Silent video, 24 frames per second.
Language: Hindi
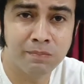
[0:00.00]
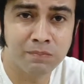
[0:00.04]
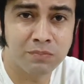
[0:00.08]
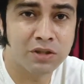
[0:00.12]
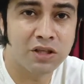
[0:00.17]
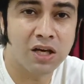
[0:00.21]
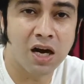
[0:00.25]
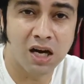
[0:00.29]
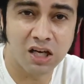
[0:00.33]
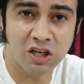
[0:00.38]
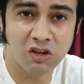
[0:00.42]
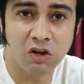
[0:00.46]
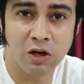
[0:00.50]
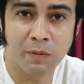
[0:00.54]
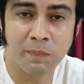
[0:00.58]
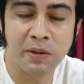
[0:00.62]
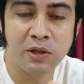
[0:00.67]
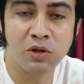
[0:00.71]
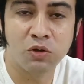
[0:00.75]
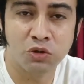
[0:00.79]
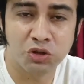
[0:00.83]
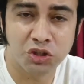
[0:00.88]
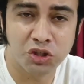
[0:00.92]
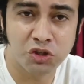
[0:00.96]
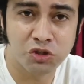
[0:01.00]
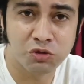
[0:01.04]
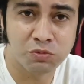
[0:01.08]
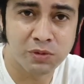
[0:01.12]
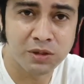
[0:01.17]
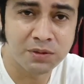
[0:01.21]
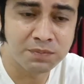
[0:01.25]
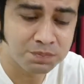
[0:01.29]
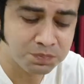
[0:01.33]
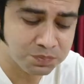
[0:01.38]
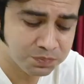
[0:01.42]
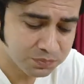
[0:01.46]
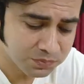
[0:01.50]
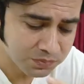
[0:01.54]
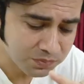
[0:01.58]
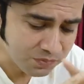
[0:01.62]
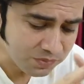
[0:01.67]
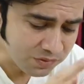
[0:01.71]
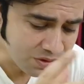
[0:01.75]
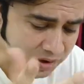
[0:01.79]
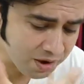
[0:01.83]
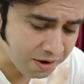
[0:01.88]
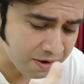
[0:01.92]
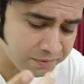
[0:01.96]
क्या डेवलपमेंट होती है
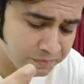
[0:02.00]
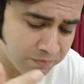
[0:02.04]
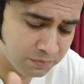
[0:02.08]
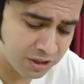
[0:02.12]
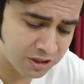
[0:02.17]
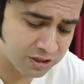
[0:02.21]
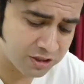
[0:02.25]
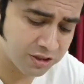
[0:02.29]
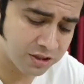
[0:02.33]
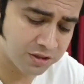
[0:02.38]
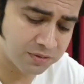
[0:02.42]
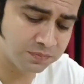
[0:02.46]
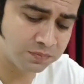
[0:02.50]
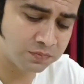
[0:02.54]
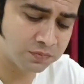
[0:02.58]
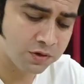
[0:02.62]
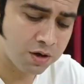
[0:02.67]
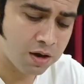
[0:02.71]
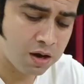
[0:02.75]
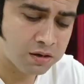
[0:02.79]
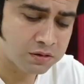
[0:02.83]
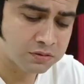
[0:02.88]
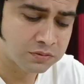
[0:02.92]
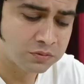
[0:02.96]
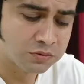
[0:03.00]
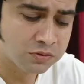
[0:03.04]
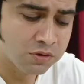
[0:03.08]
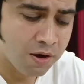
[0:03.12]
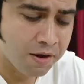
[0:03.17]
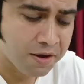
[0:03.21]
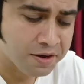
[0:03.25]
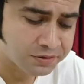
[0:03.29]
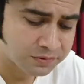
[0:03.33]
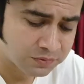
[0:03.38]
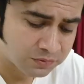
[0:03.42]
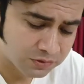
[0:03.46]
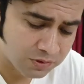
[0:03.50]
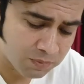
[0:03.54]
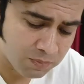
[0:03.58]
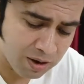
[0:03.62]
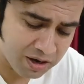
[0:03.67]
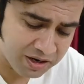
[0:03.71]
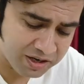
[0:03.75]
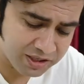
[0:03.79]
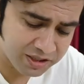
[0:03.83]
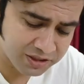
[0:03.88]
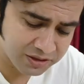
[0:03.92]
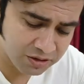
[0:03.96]
उसमें बट uh,
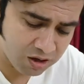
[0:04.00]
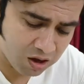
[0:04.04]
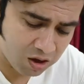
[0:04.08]
बाकी